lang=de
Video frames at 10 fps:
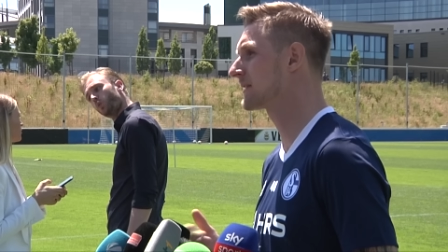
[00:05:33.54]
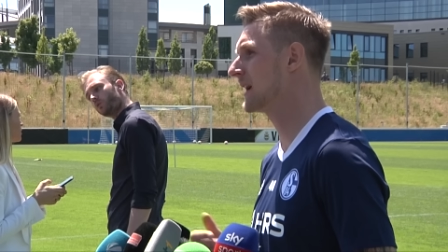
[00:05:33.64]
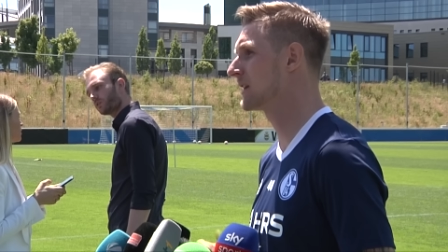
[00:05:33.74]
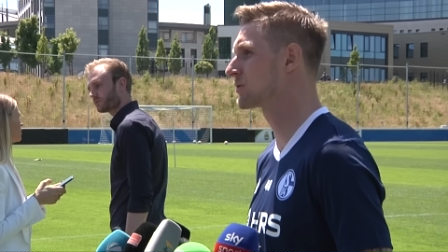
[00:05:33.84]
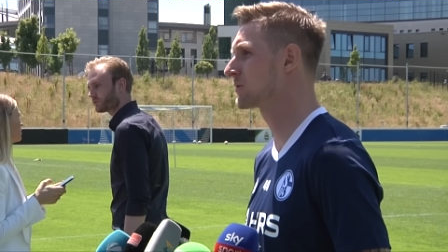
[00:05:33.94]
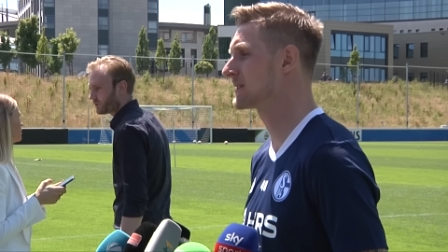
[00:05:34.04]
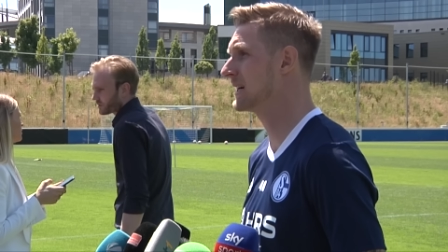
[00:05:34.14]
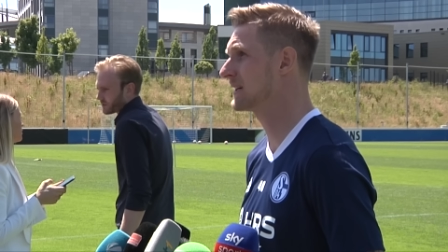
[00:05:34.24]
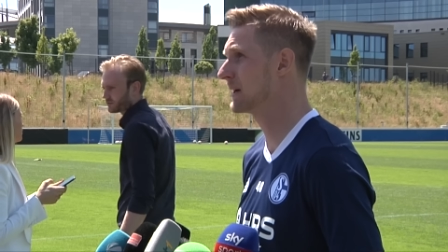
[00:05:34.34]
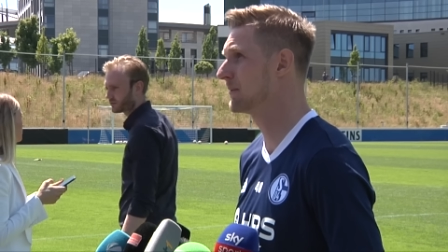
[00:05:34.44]
wie ich es gerade schon
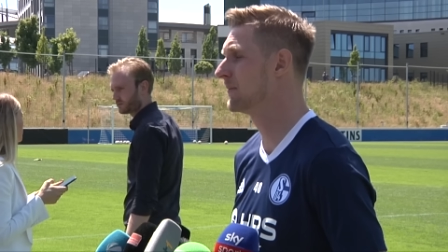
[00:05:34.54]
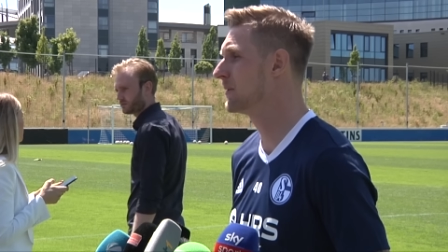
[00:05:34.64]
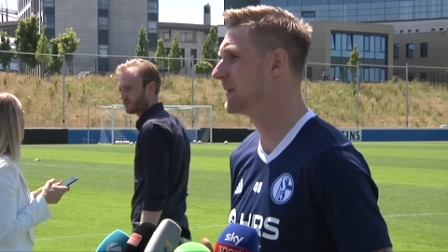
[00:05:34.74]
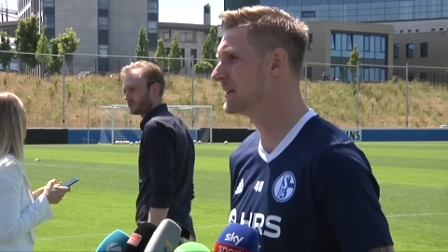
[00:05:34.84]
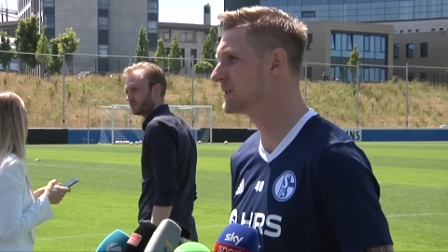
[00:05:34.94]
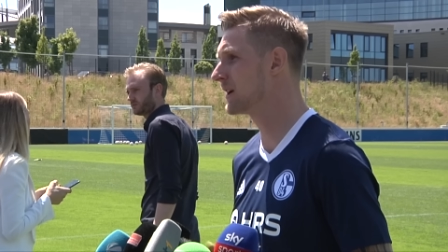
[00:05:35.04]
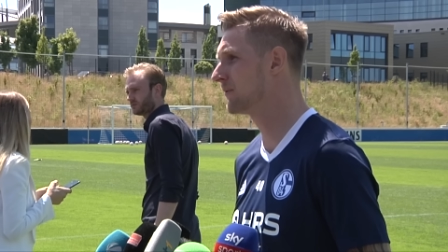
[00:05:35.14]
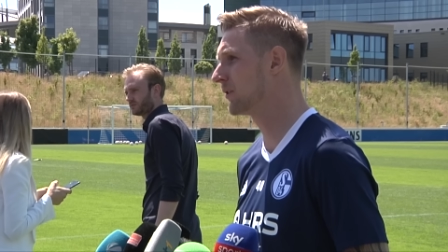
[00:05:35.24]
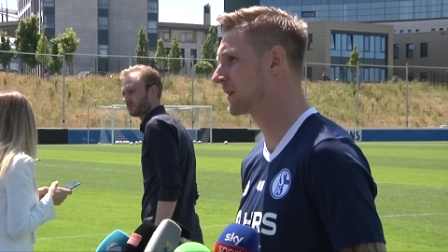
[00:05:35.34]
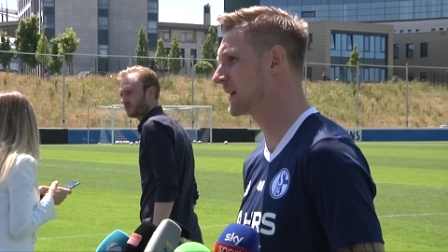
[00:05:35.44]
gesagt habe, wenn wir mal nicht
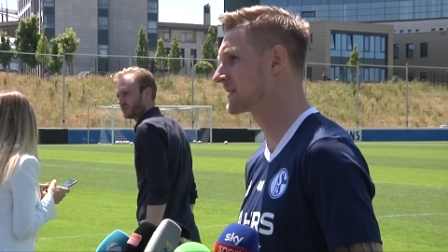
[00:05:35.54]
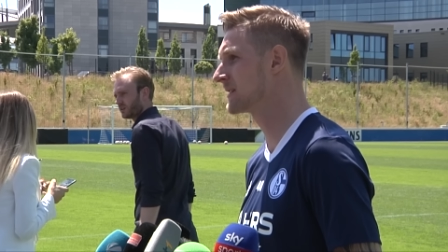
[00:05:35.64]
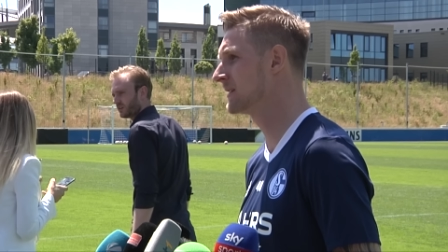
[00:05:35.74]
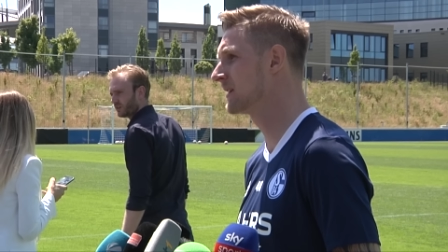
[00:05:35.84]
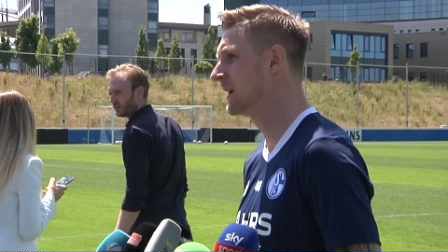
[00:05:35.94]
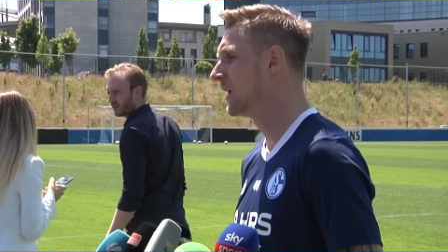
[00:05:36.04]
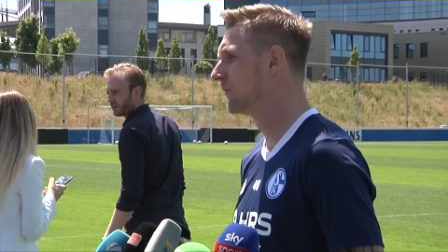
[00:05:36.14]
erfolgreich sind,